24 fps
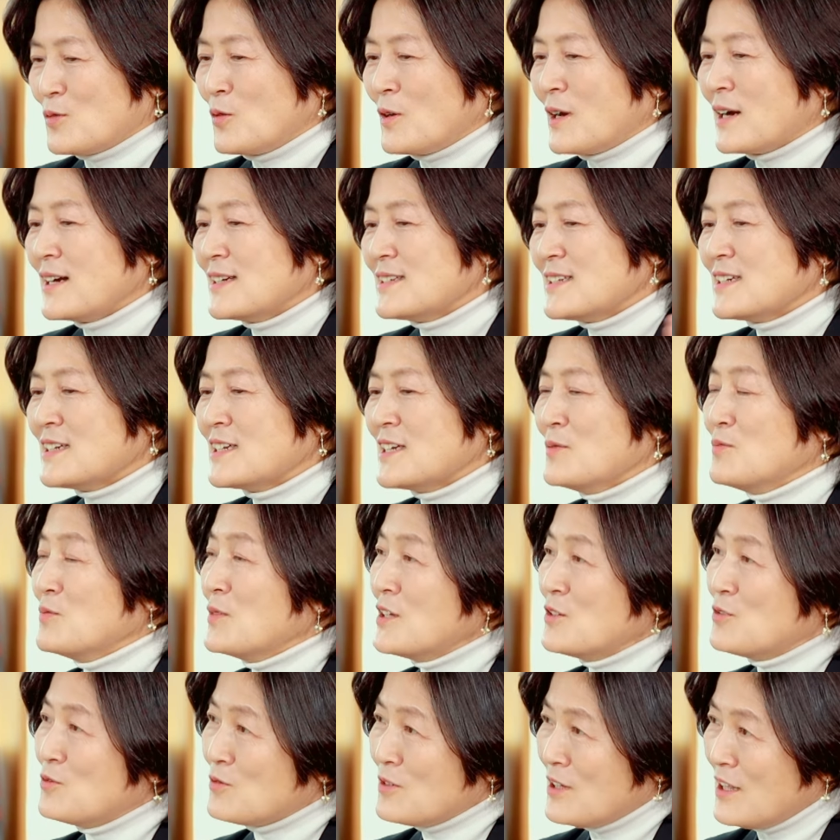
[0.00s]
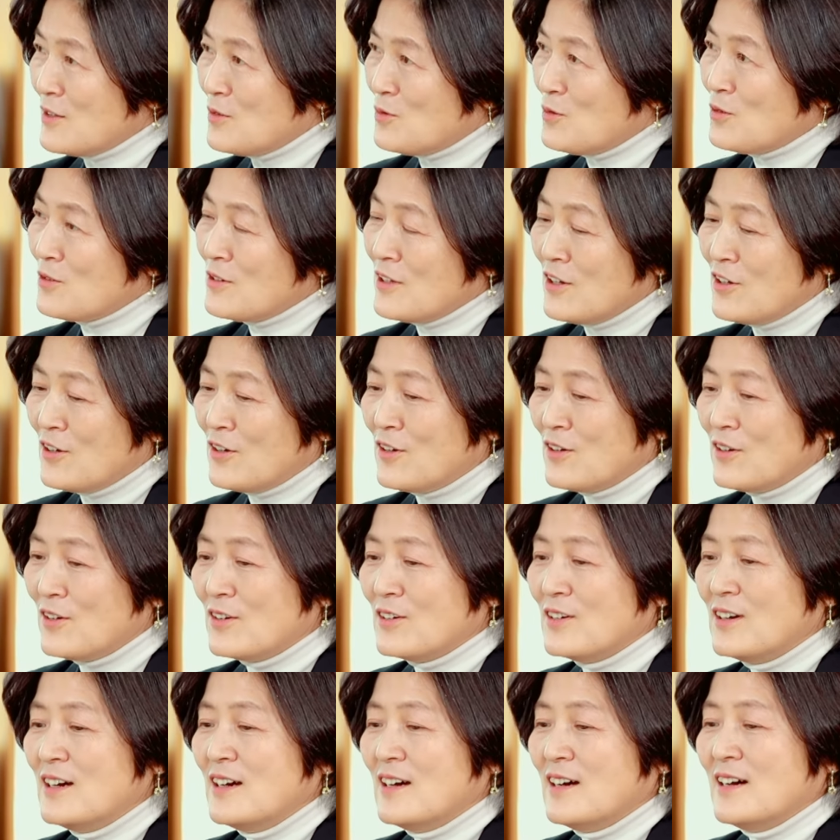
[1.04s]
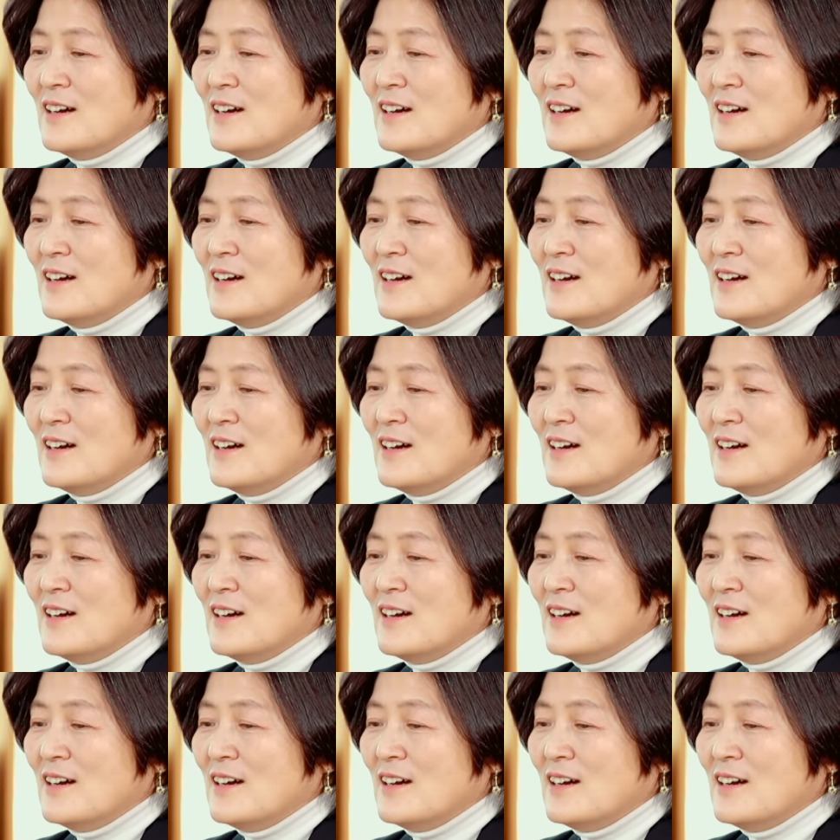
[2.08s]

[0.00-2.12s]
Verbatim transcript: 돌아가신 김대중 대통령이